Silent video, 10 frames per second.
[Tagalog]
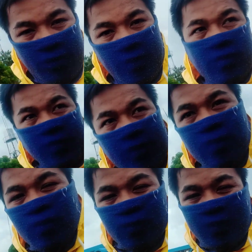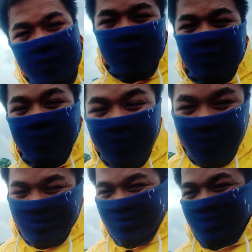kaibigan na tayo uwi na, no?
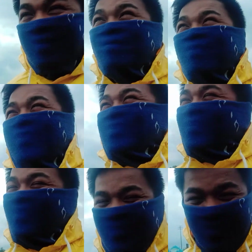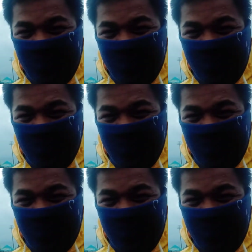Medyo